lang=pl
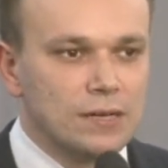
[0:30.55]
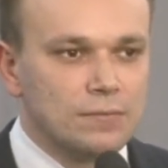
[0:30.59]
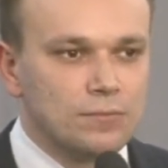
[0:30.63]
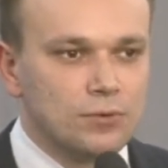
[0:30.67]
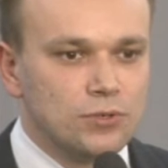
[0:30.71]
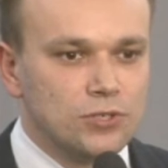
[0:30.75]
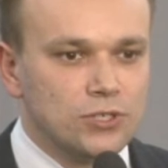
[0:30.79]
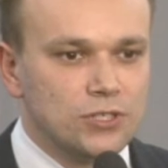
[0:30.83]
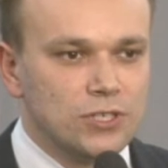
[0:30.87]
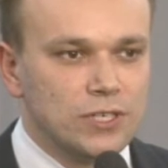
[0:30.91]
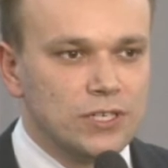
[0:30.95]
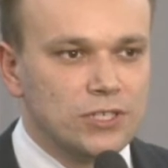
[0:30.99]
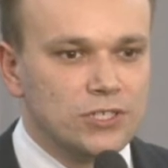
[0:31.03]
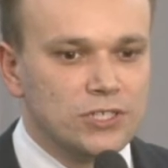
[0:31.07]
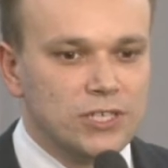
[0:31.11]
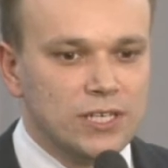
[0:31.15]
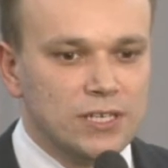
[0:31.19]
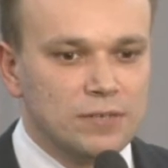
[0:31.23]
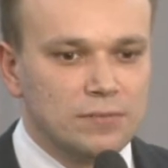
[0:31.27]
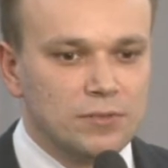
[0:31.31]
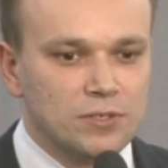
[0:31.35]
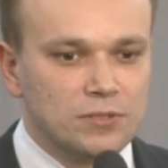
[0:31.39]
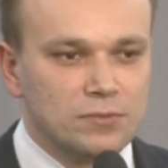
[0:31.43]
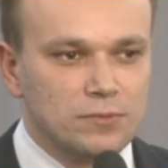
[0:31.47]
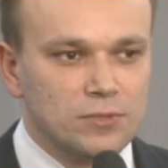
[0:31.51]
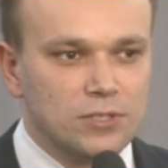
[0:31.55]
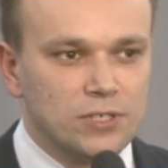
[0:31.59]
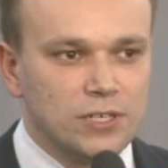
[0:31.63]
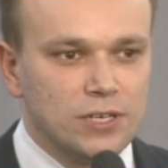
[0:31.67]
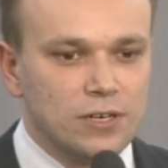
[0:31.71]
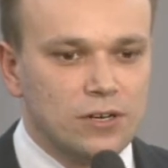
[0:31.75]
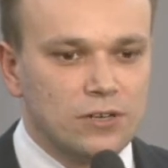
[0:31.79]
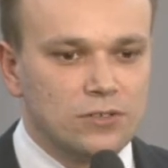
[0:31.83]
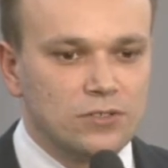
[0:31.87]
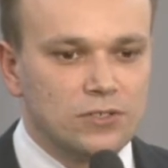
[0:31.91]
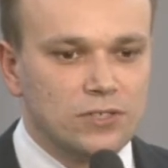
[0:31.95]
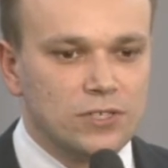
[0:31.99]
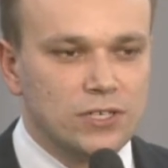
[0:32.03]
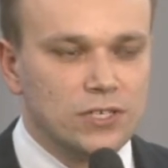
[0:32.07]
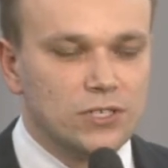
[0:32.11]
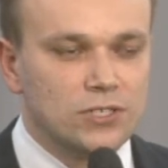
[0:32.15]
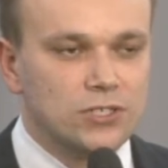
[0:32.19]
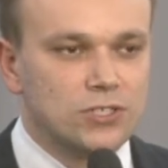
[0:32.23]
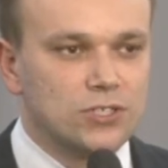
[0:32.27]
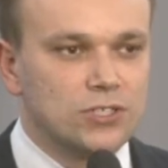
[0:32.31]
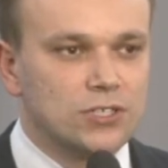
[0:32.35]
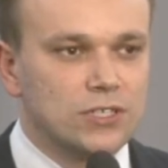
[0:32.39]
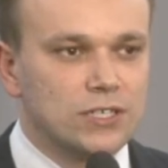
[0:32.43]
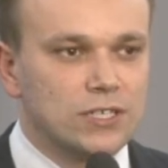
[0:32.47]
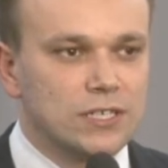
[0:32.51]
Później chcielibyśmy się
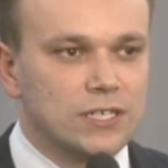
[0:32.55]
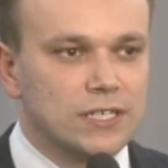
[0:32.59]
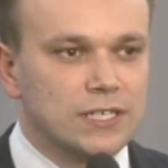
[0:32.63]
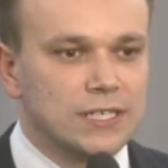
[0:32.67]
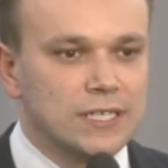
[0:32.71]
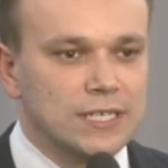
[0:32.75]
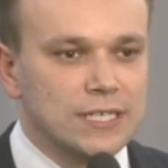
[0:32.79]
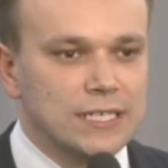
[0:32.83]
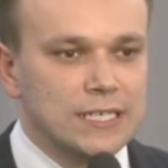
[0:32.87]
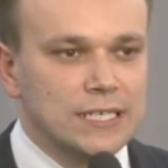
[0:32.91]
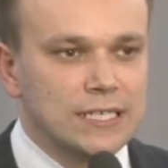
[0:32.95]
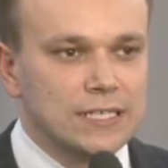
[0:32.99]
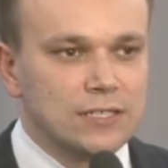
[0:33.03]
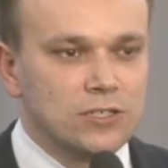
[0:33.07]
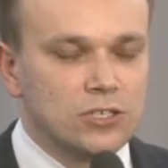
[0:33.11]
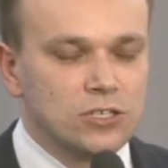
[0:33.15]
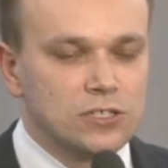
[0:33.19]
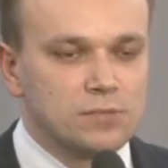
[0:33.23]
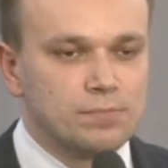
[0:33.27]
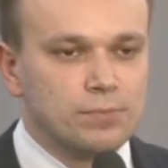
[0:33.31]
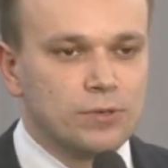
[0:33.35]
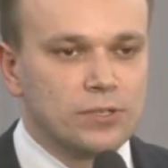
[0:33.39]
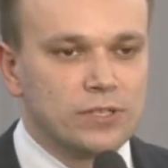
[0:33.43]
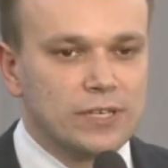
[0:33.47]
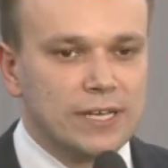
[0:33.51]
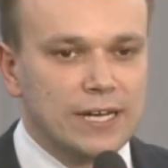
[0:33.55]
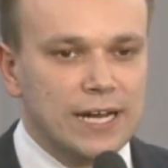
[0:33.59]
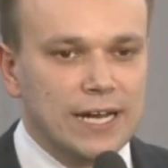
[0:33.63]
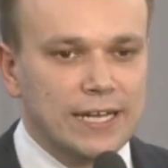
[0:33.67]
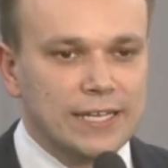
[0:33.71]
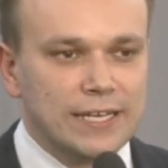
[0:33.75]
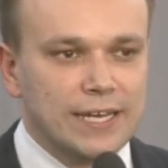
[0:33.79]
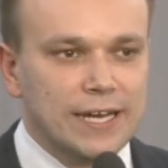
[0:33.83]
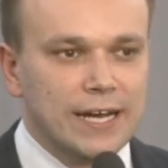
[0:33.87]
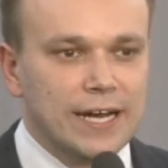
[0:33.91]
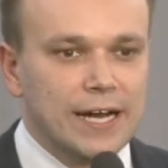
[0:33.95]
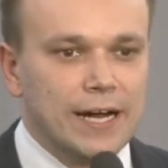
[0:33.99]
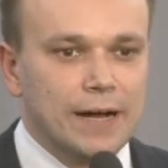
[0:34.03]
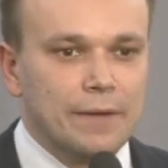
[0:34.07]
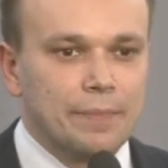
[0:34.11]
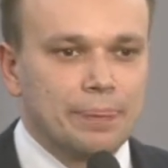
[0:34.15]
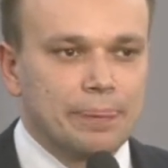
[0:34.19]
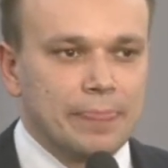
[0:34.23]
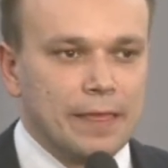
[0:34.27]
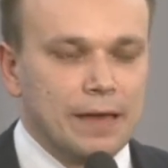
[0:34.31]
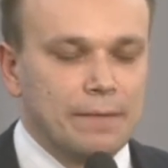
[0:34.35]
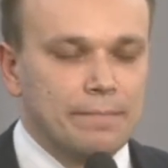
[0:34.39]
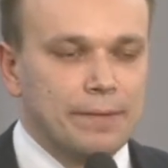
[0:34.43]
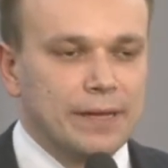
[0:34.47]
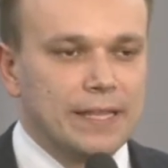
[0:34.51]
odnieść do spotkania
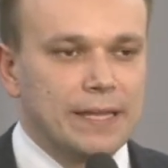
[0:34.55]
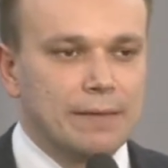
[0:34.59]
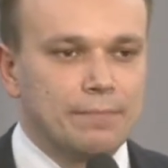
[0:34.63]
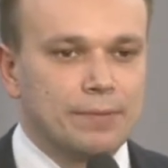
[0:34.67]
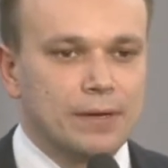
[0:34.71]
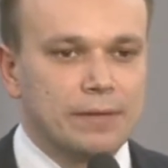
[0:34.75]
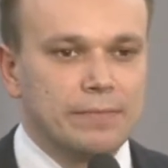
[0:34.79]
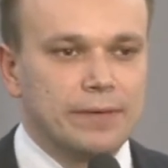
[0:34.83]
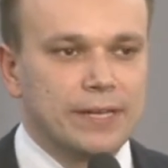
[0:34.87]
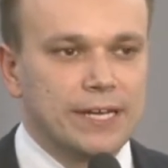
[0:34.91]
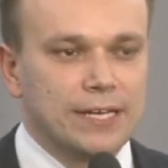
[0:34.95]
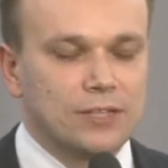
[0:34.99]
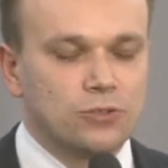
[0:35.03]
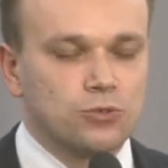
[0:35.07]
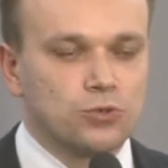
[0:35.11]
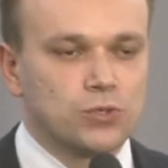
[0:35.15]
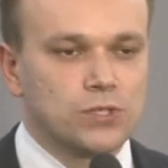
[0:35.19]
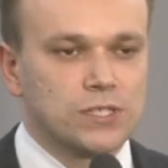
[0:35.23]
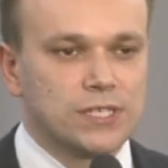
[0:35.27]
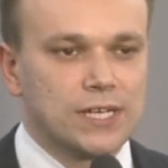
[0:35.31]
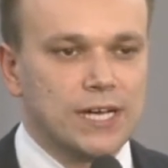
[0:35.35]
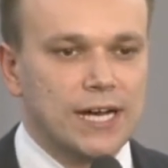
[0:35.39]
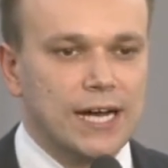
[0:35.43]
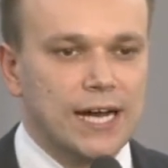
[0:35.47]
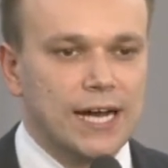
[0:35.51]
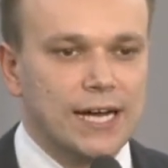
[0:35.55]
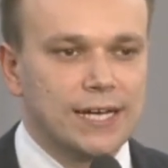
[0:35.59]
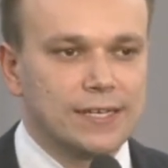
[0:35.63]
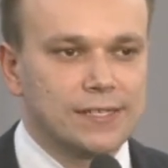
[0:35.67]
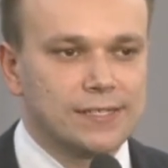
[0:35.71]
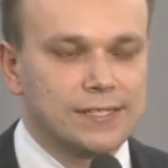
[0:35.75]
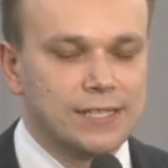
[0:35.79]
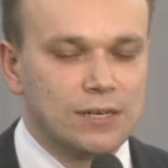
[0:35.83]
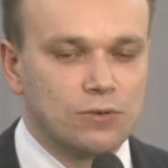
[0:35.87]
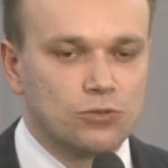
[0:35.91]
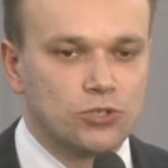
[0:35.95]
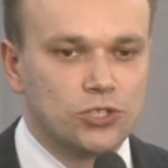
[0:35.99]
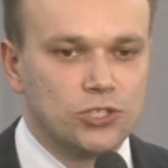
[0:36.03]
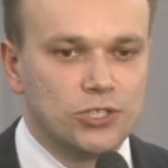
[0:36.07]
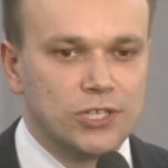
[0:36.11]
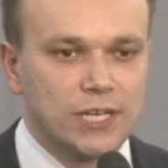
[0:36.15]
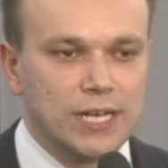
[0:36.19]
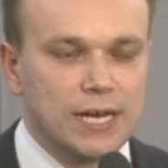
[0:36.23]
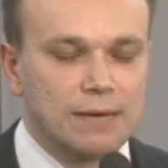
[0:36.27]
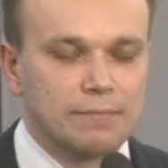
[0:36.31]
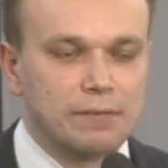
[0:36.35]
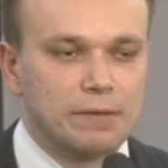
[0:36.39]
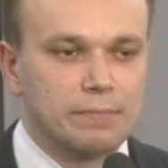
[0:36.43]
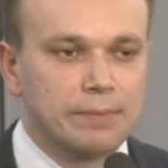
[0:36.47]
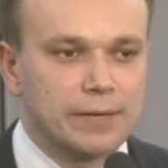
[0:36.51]
pana premiera Tuska z
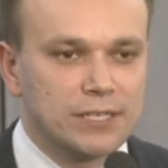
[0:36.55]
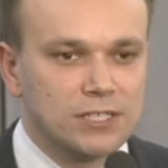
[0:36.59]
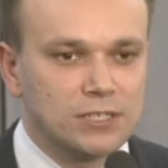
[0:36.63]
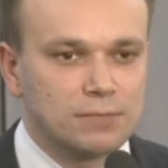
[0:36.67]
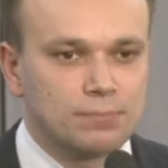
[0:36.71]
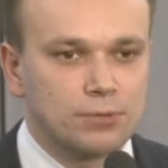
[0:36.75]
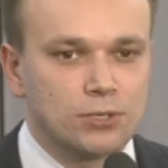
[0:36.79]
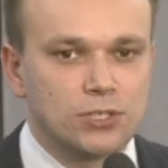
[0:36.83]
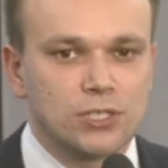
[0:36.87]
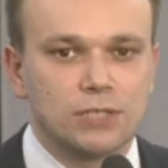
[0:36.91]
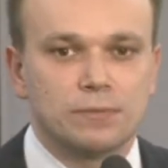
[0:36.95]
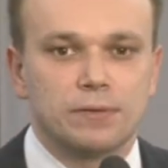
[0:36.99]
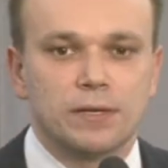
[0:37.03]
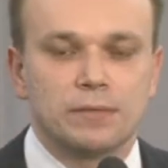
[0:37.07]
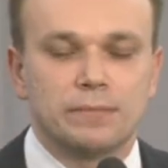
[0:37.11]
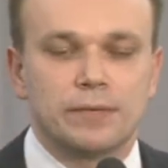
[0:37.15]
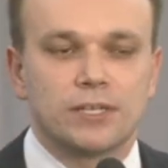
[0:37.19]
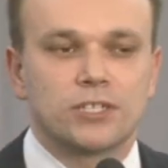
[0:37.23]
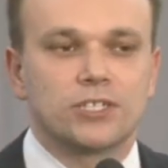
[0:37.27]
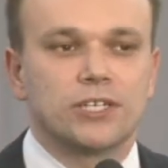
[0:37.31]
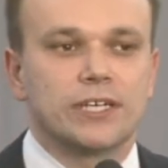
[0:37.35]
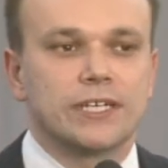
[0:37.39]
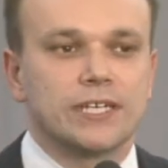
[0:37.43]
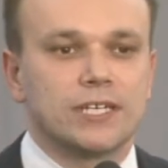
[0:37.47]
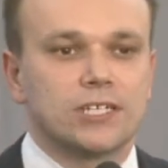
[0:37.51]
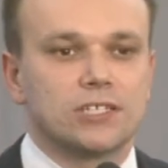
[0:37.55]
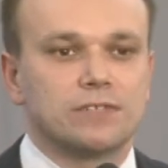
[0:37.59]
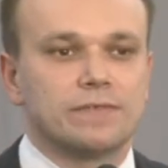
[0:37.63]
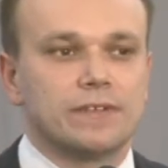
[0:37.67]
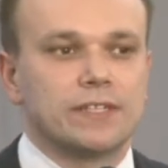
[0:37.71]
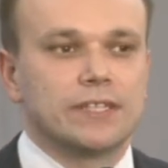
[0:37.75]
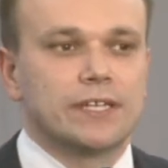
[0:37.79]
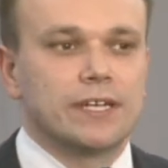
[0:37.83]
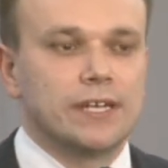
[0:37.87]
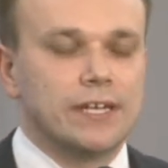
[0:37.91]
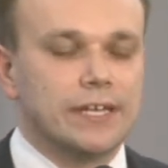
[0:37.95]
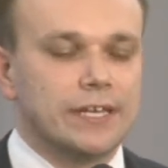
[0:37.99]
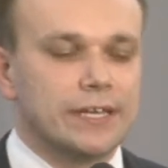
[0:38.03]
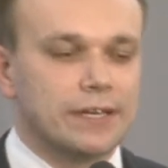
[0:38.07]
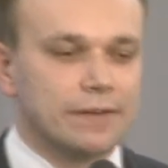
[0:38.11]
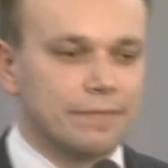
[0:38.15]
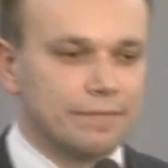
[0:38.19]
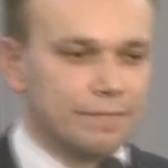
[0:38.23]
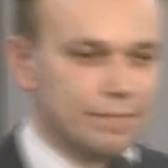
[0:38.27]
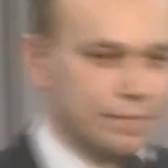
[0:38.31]
nauczycielami. Bardzo proszę, pan marszałek Jerzy Wenderlich.